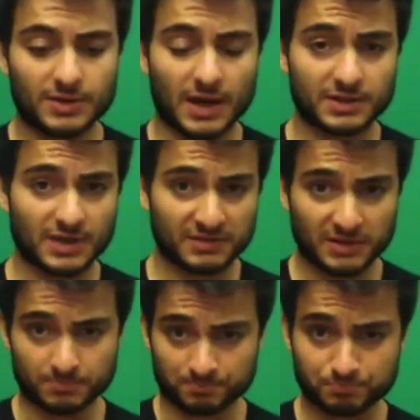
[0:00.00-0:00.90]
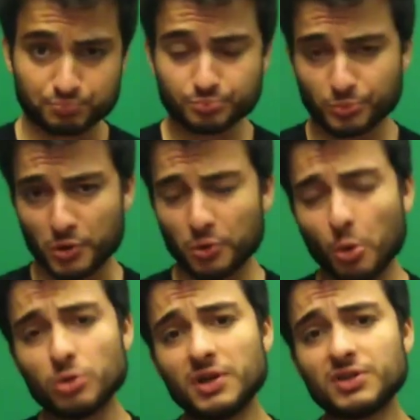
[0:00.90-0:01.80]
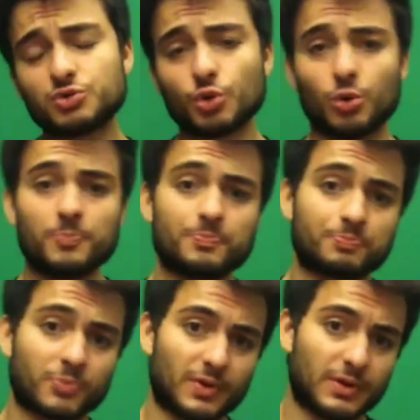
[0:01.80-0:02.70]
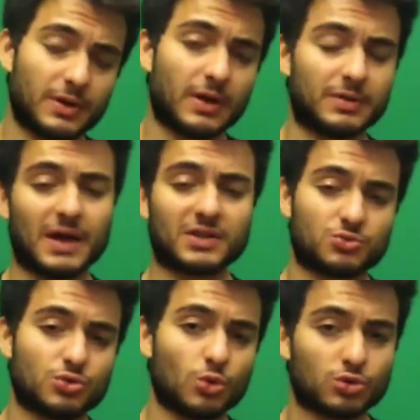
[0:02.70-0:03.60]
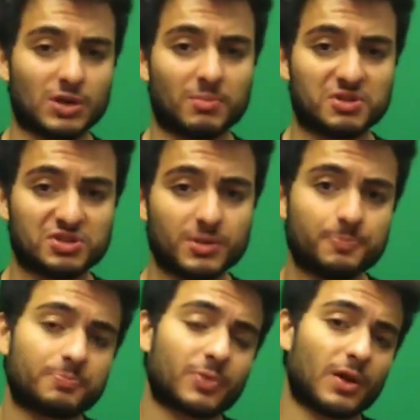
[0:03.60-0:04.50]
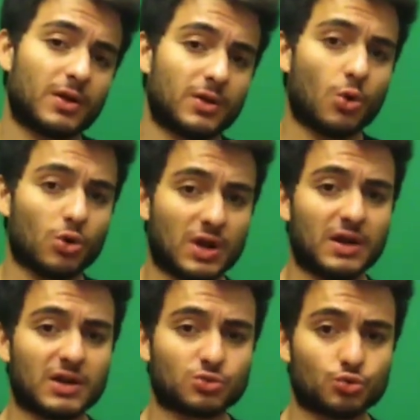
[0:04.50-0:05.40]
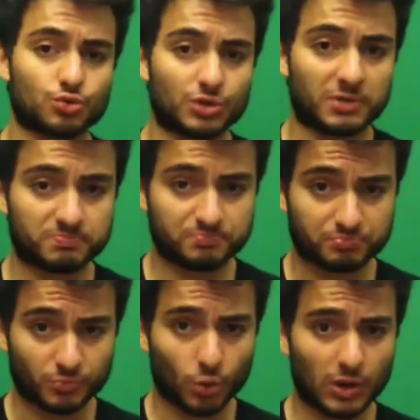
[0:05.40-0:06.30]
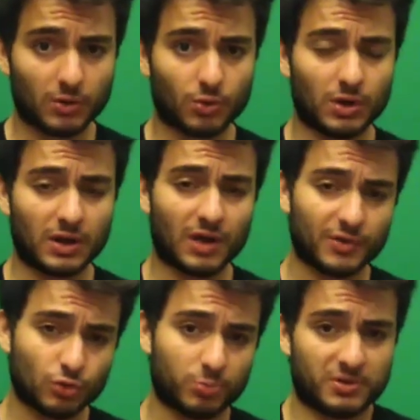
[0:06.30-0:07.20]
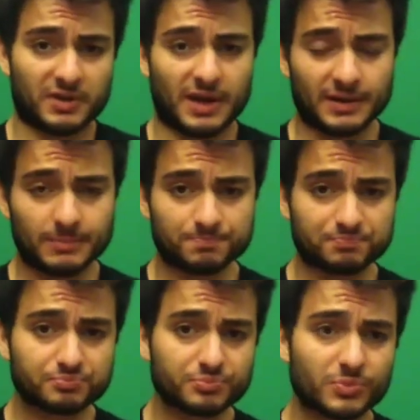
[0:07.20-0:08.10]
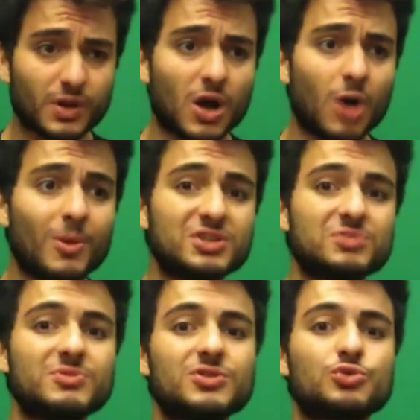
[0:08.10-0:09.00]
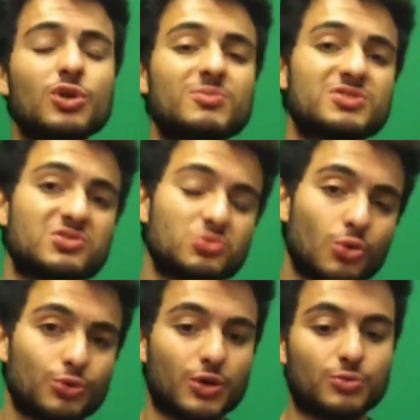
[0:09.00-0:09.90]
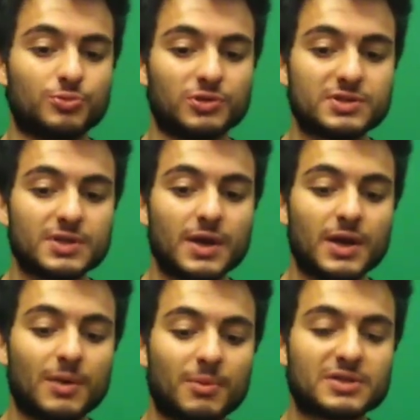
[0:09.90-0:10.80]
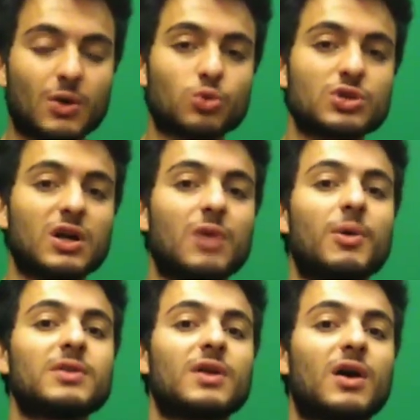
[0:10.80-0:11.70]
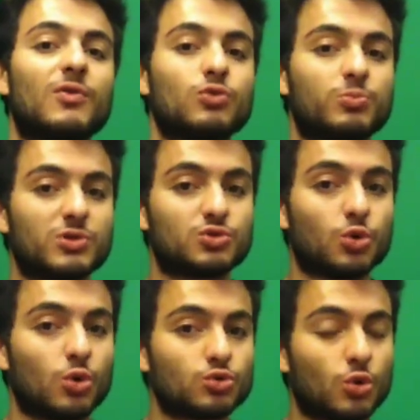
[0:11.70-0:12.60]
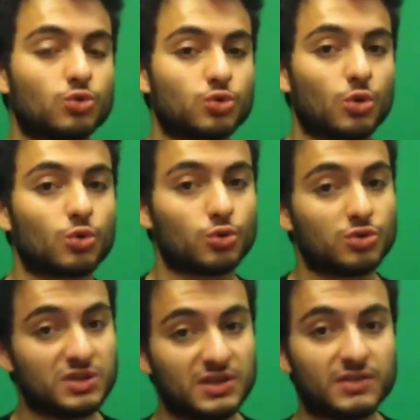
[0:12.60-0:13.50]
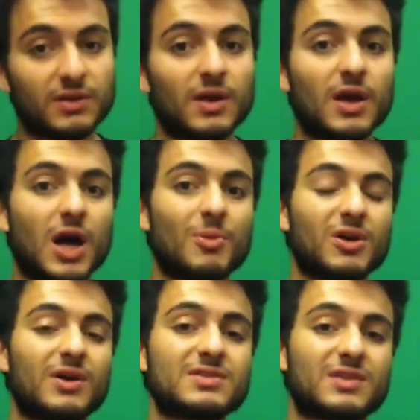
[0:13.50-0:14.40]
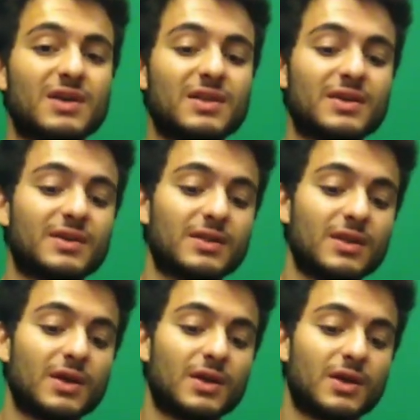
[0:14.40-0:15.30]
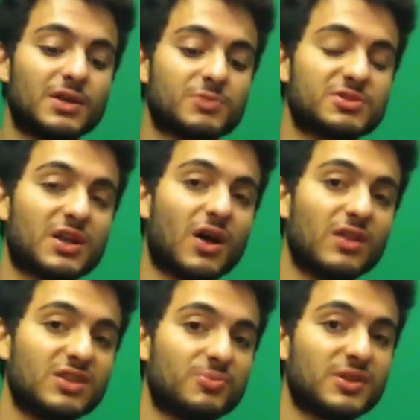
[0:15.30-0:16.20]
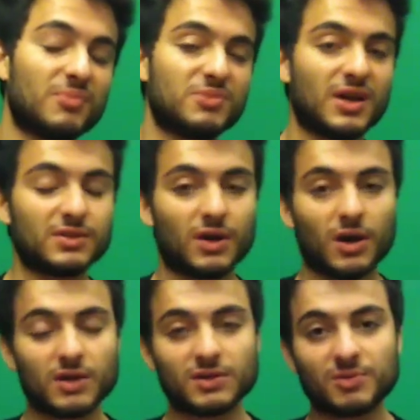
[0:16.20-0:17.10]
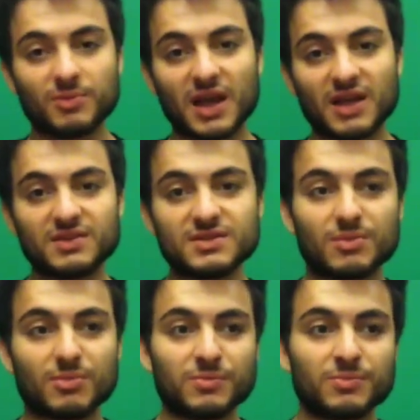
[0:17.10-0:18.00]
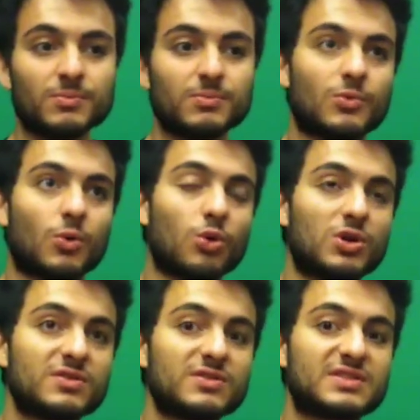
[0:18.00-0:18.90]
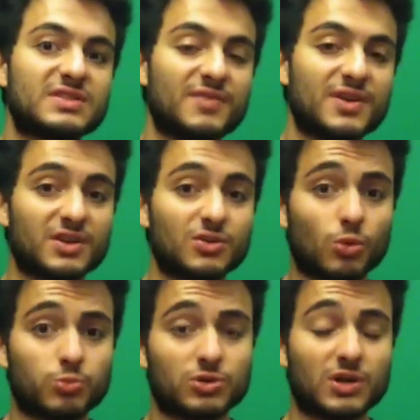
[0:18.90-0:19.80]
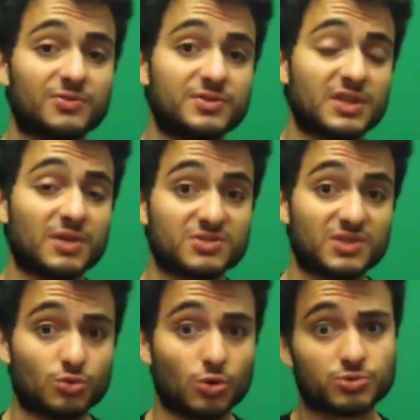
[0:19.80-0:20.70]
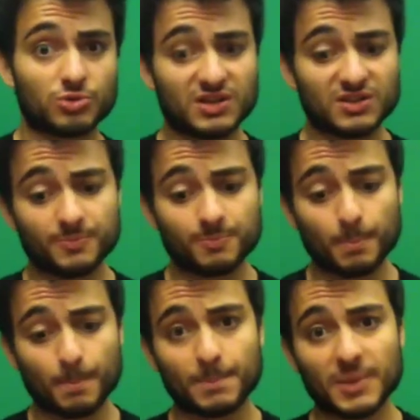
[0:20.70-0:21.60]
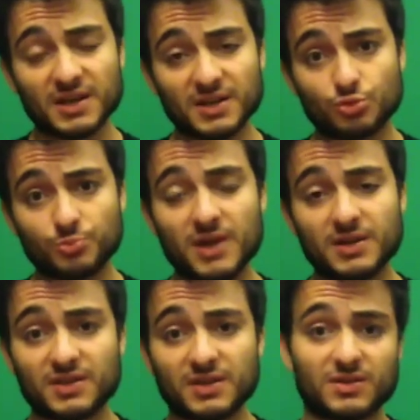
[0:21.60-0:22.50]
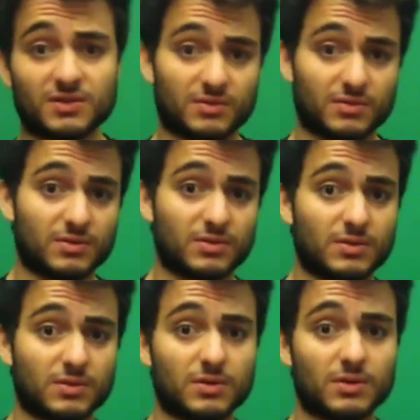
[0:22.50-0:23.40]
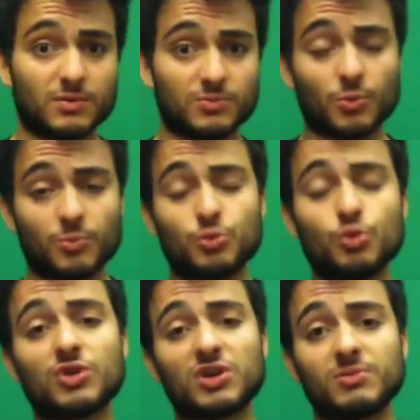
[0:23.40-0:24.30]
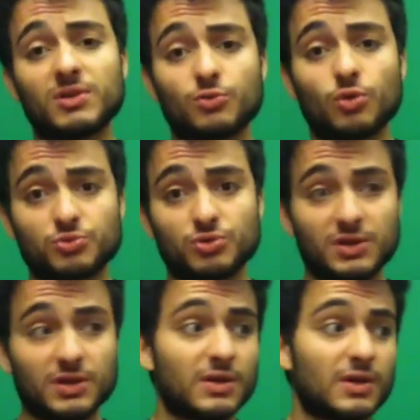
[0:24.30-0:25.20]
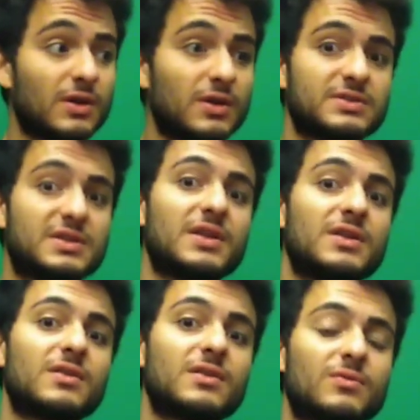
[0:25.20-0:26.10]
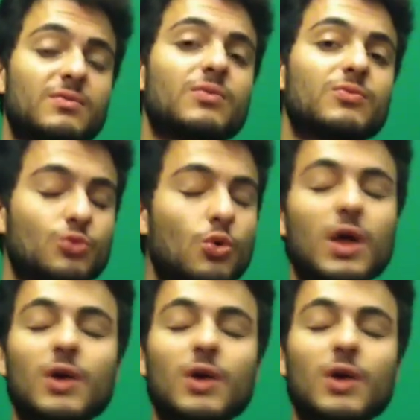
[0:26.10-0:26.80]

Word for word: Yani zaten gollerinin çoğu e, neredeyse %95'i e, kornerler sonucunda hı olan goller. Hava topları yani. Ama şimdi şöyle bir sıkıntı oluyor Eyüp Yıldız. Mesela Ozan Kabağ'ın da hava topları çok çok çok kötü değildi. Ama Galatasaray'dayken şimdi sen altyapıdan bir anda A takıma geldiğin zaman oynadığın seviyedeki topçular, fizik yapısındaki topçular yani Süper Lig'deki e, büyük takımların topçuları sana seni kolay kolay vurdurmuyor.